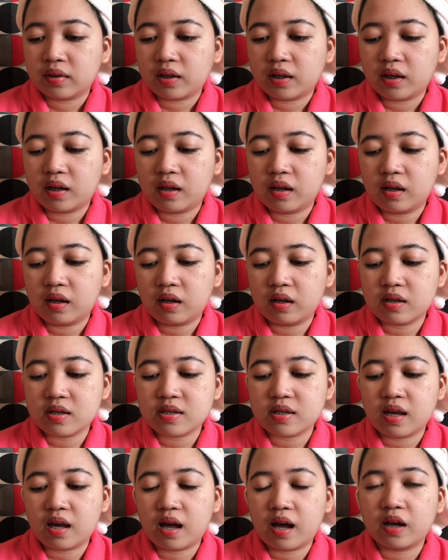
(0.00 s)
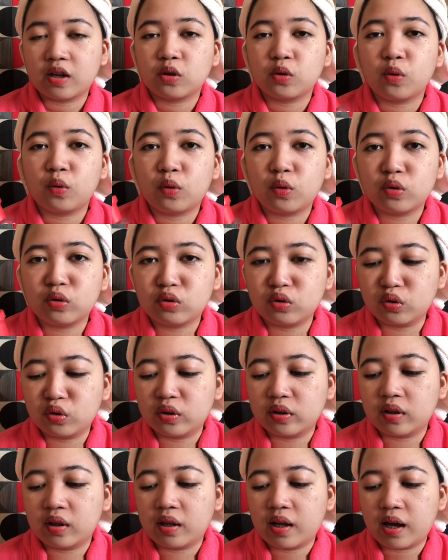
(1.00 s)
Kaya lang kasi ayoko
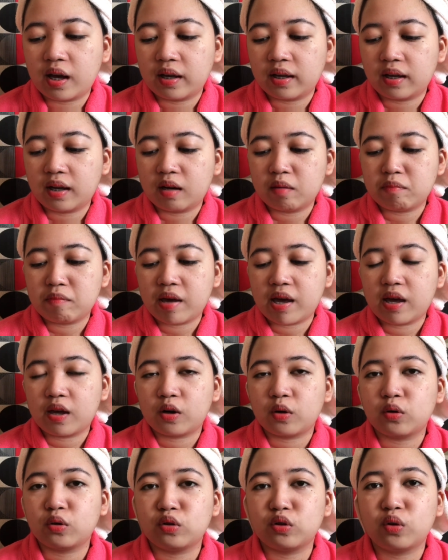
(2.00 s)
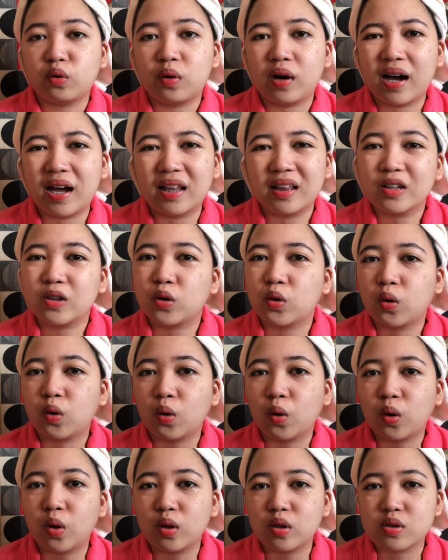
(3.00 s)
nun dahil meron yung
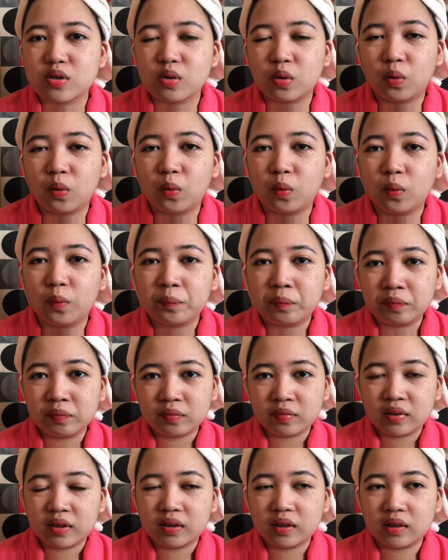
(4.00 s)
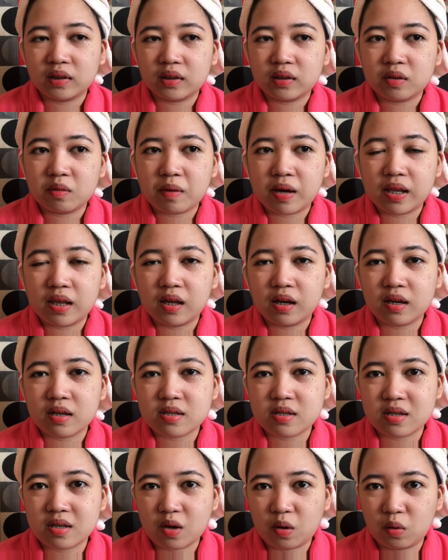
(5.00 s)
alcohol. So, naniniwala
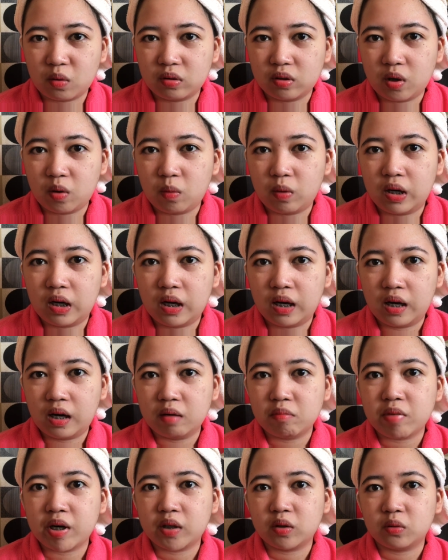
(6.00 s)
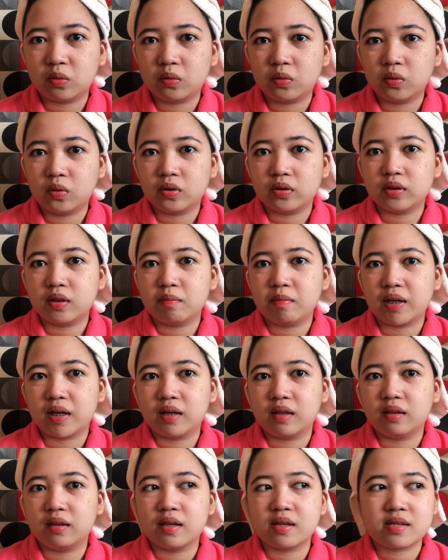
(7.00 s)
kasi ako na walang maidudulot na
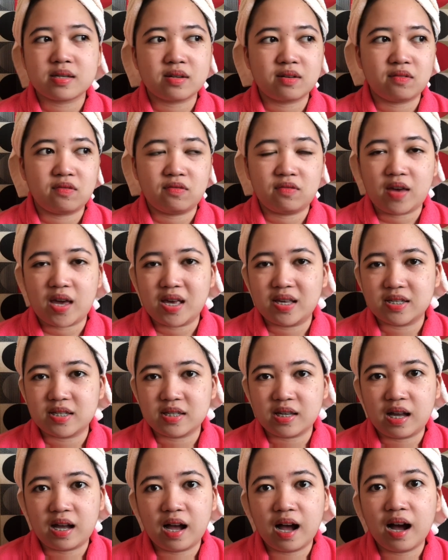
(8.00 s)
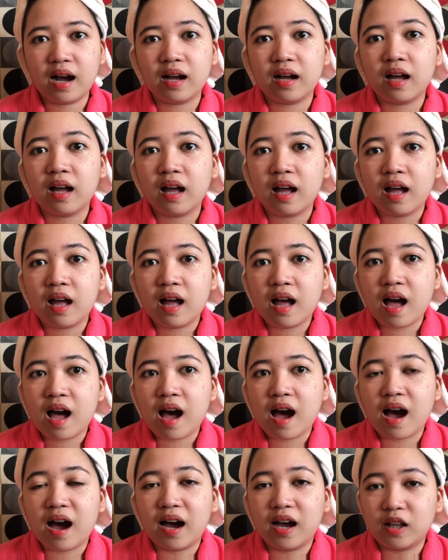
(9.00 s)
maganda sa face ang
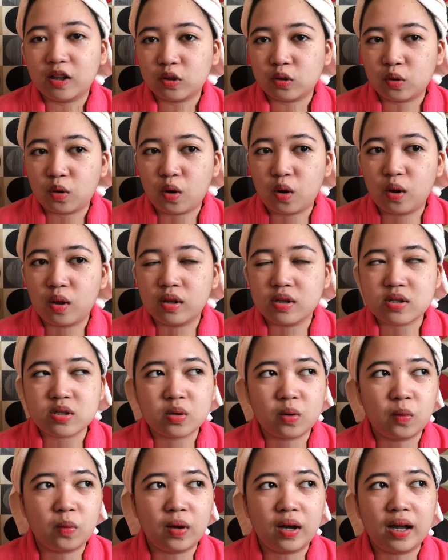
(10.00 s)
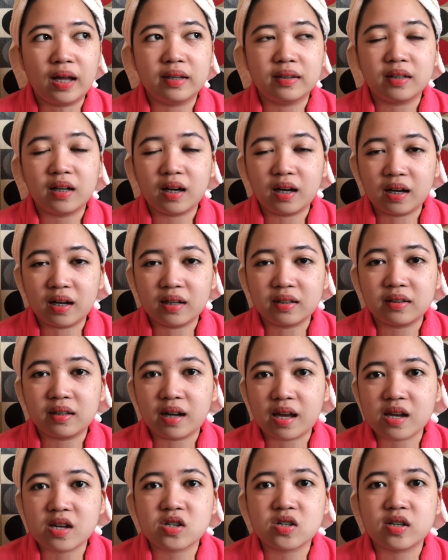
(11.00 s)
alcohol. So,
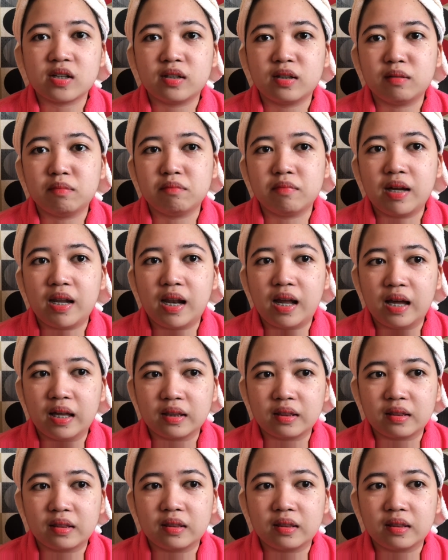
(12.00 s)
nakakadry siya ng balat.